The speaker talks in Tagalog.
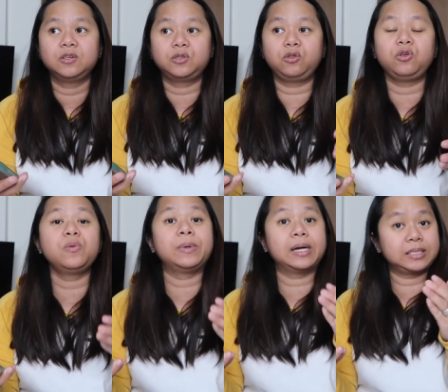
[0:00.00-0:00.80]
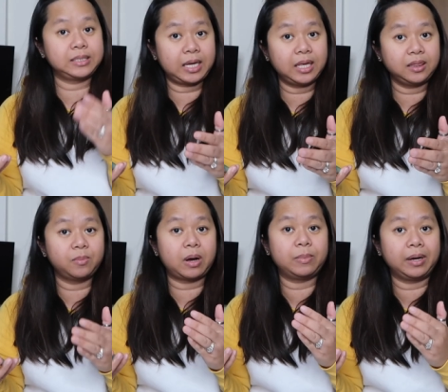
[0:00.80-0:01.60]
So, ito yung mga state
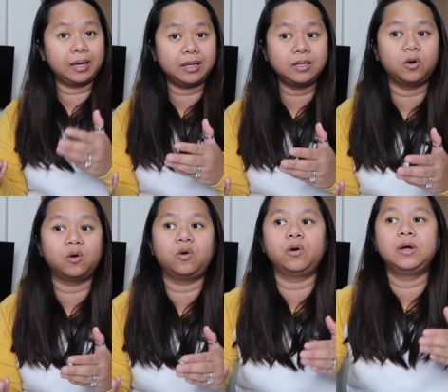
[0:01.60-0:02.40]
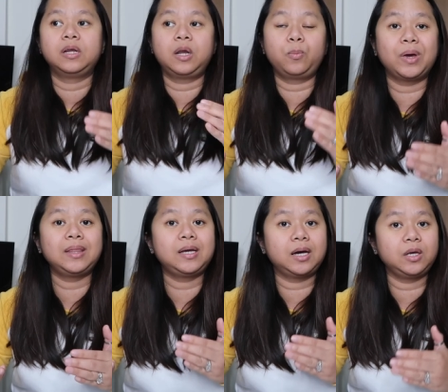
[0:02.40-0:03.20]
na babanggitin ko na
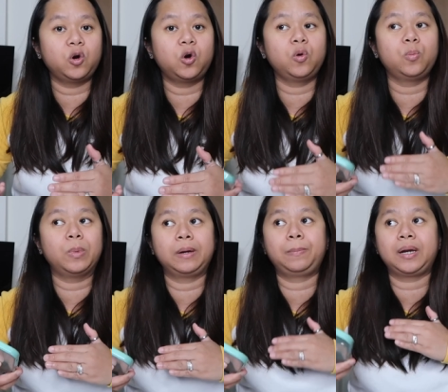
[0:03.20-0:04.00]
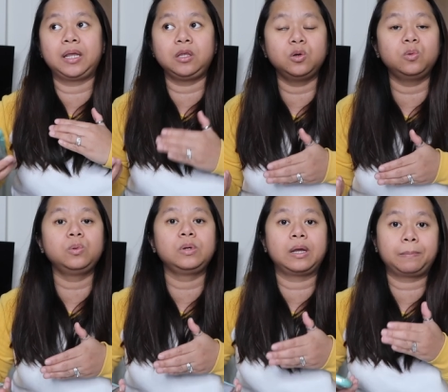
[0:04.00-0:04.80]
pwede kayong
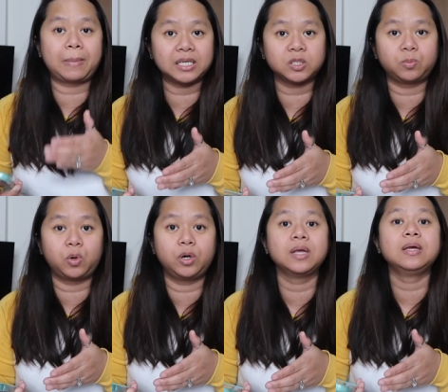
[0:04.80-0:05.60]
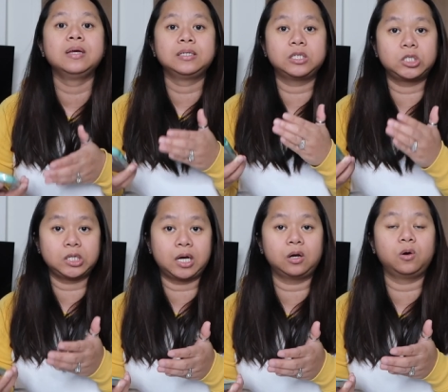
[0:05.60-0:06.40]
magpa-renew ng passport sa
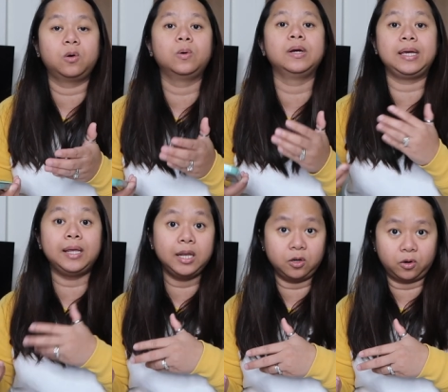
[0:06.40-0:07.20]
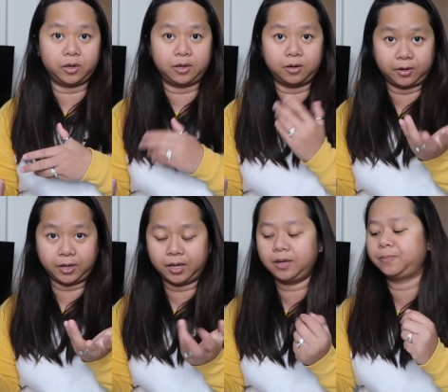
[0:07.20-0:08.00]
Chicago, Illinois,
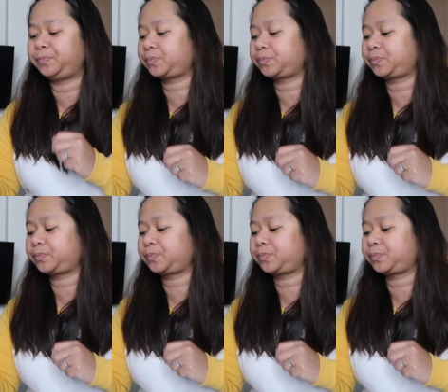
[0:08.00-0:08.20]
okay?